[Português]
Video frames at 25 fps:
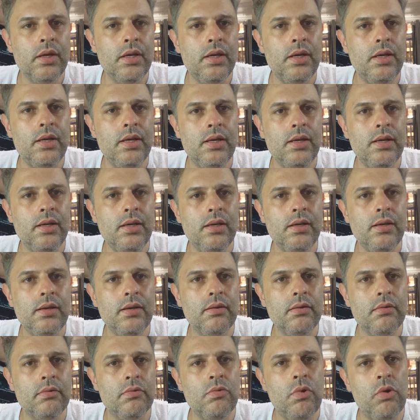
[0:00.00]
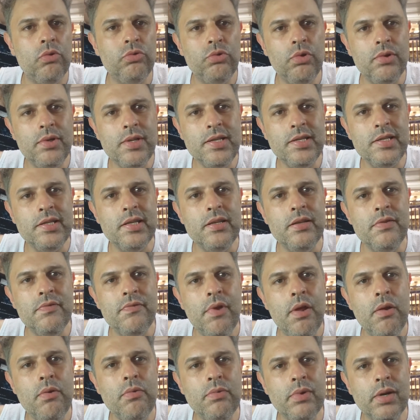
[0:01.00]
E o autor desse
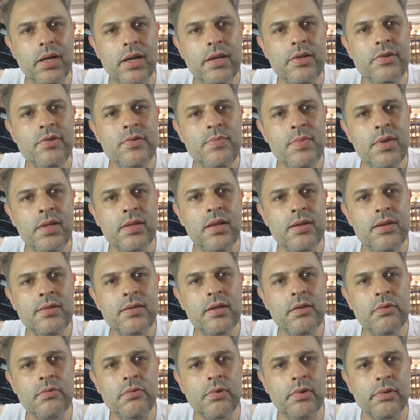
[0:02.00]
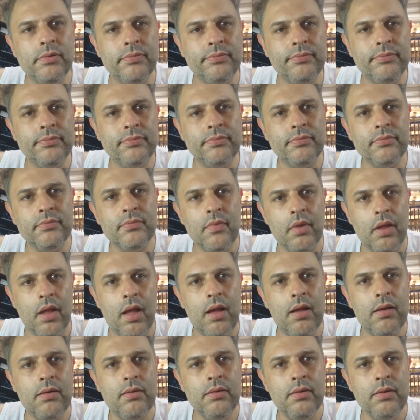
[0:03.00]
livro era um grande mentalizador,
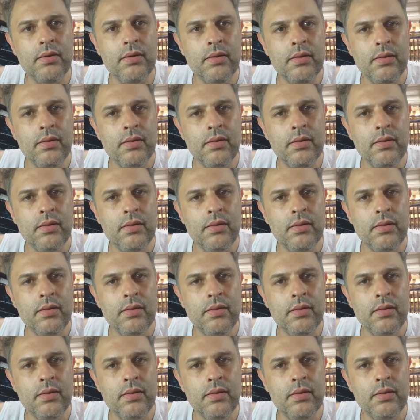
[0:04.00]
tá?